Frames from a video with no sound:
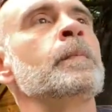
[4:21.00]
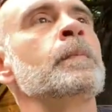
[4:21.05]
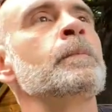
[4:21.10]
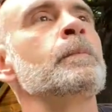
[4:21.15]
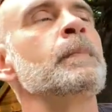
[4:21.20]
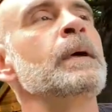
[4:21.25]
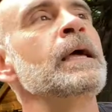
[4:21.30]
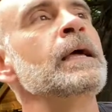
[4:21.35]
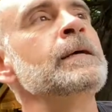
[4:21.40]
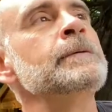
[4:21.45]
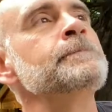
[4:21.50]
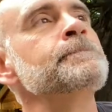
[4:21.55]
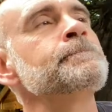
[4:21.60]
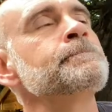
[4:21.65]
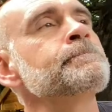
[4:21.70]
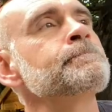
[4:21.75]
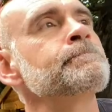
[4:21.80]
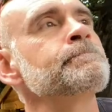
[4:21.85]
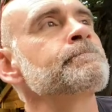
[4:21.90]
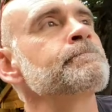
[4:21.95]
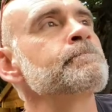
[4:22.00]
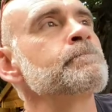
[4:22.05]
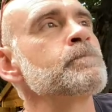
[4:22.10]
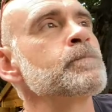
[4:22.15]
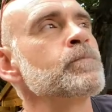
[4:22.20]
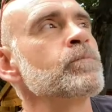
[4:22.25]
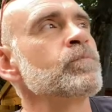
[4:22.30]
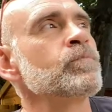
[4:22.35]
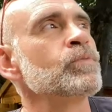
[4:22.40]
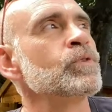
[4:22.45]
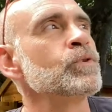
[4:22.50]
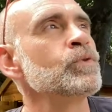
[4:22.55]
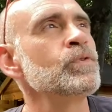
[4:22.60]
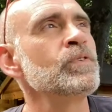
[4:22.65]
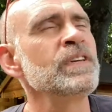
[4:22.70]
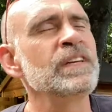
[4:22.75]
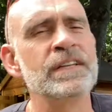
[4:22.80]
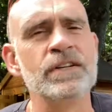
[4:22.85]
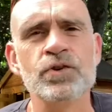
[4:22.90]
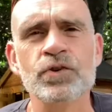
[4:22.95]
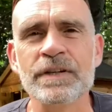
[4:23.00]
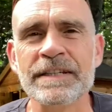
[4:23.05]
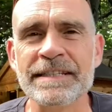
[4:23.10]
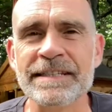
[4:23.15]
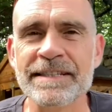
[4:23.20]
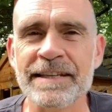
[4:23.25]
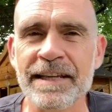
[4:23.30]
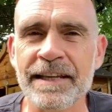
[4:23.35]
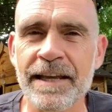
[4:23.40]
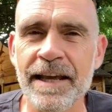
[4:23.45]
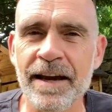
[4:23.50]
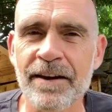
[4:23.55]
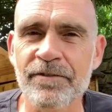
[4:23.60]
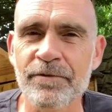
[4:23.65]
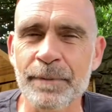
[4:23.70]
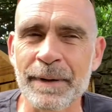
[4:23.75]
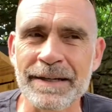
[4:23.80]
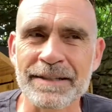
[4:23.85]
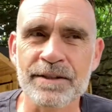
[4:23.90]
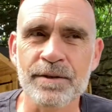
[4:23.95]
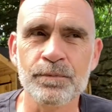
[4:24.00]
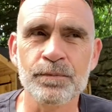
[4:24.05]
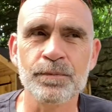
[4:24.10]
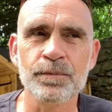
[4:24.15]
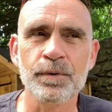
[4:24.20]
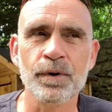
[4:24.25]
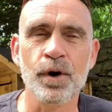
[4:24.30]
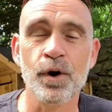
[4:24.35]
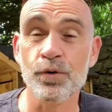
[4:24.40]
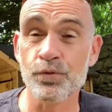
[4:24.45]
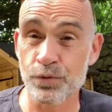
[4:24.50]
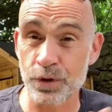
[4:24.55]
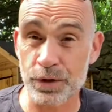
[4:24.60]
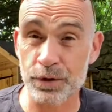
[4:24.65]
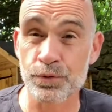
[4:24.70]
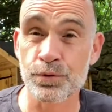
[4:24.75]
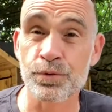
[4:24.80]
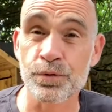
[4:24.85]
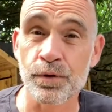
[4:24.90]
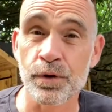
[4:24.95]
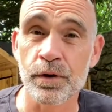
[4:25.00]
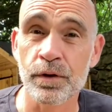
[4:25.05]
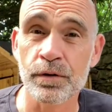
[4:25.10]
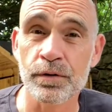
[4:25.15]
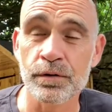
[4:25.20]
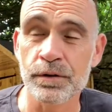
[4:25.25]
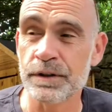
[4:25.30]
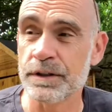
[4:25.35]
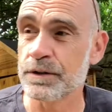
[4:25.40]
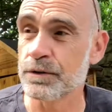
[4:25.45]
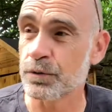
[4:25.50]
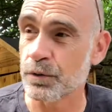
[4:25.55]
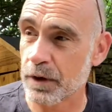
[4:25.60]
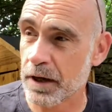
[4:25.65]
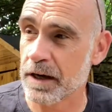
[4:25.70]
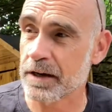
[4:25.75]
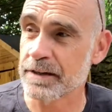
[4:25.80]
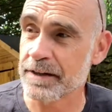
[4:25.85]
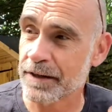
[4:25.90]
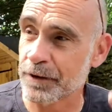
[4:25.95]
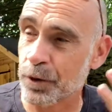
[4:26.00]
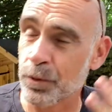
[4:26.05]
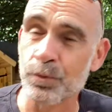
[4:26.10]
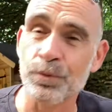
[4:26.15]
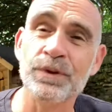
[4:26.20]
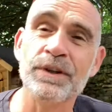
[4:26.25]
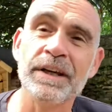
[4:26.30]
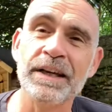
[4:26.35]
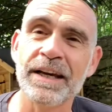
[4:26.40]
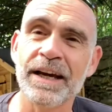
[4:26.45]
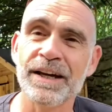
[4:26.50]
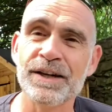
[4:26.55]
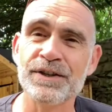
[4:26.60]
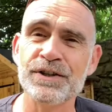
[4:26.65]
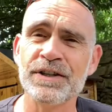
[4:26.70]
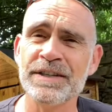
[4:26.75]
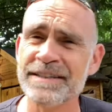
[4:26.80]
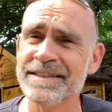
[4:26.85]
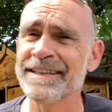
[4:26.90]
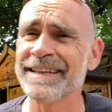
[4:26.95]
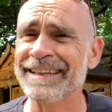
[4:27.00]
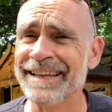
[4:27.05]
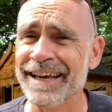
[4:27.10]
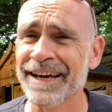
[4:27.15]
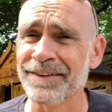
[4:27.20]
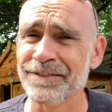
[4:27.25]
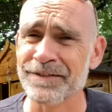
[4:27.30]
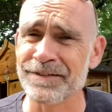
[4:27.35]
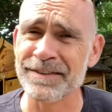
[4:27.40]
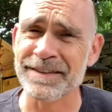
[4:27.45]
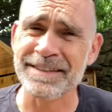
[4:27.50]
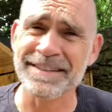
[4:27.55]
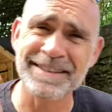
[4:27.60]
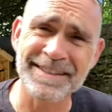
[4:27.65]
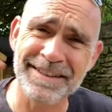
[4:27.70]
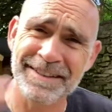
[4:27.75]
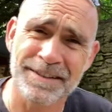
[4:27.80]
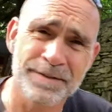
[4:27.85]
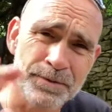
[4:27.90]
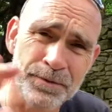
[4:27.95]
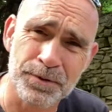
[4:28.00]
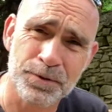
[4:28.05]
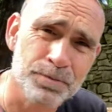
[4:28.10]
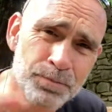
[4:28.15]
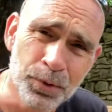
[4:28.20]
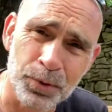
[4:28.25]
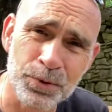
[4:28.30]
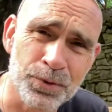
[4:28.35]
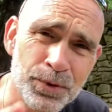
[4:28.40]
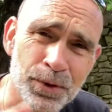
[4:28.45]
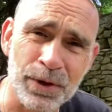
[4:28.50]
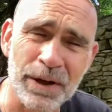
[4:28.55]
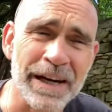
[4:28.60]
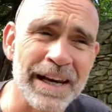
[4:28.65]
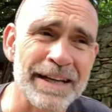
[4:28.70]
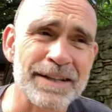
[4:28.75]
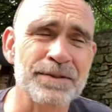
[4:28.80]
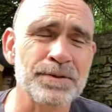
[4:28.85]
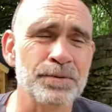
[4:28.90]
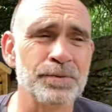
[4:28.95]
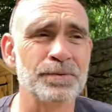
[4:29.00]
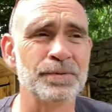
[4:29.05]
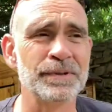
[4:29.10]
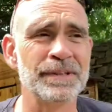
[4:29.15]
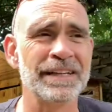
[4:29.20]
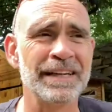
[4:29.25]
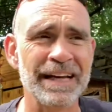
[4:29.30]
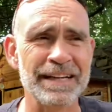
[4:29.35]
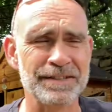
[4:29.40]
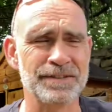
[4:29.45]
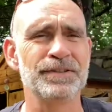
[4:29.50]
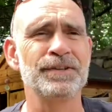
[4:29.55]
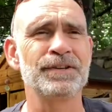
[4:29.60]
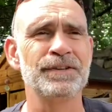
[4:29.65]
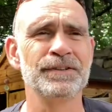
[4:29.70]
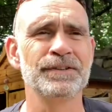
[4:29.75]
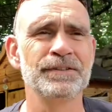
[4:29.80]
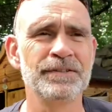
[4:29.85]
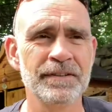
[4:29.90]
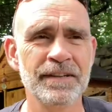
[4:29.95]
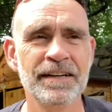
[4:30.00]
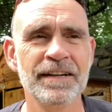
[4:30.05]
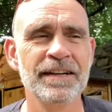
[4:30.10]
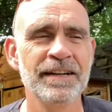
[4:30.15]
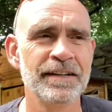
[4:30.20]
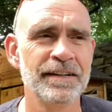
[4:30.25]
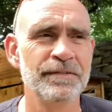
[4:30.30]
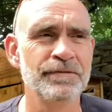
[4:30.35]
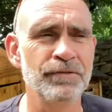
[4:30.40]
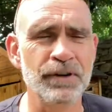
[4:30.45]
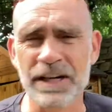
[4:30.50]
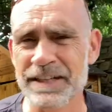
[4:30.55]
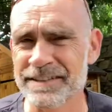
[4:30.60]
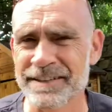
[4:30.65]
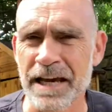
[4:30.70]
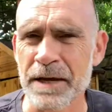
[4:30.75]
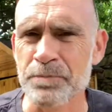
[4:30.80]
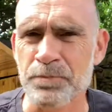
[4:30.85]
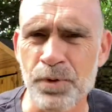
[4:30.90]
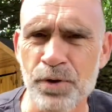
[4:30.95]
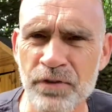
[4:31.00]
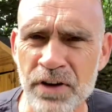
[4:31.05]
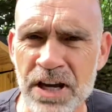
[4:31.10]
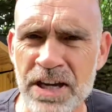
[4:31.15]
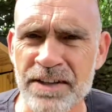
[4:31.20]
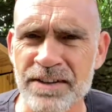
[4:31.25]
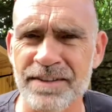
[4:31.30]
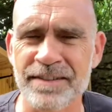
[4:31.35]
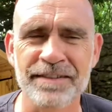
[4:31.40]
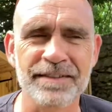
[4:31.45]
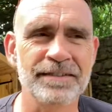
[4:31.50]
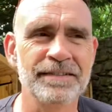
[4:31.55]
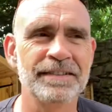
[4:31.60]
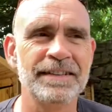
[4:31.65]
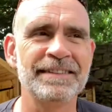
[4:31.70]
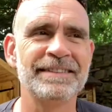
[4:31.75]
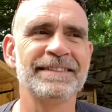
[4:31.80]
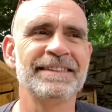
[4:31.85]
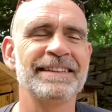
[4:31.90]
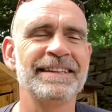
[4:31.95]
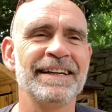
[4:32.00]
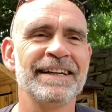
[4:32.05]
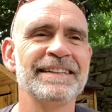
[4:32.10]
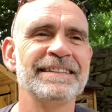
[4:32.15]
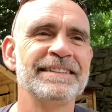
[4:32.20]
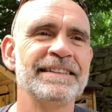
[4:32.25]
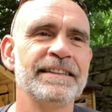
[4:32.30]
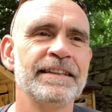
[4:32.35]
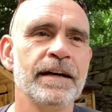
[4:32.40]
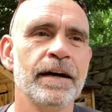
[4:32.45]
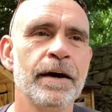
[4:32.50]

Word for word: Mais tu sais, il y a des gens, ils s'énervent. Par exemple, en voiture. Ils sont là, il y a un embouteillage et ils s'énervent. Ils se montent sur le klaxon, klaxon, que ça aille plus vite, etc., etc.